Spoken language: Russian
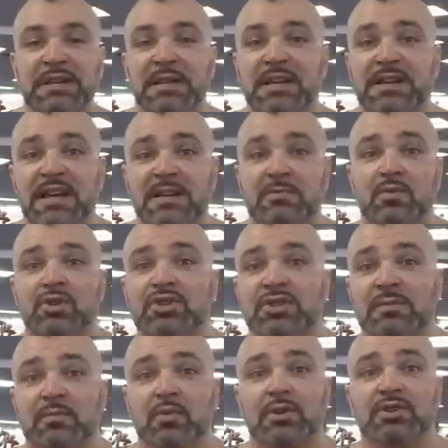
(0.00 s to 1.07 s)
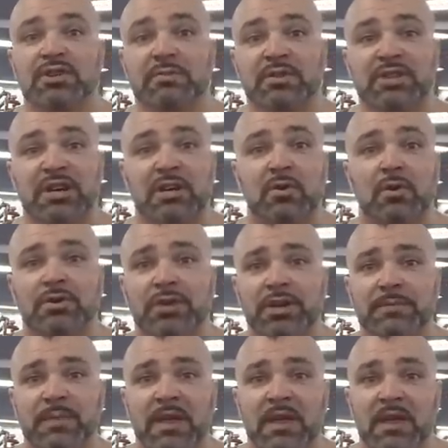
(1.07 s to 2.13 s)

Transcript: было как можно больше митохондрий.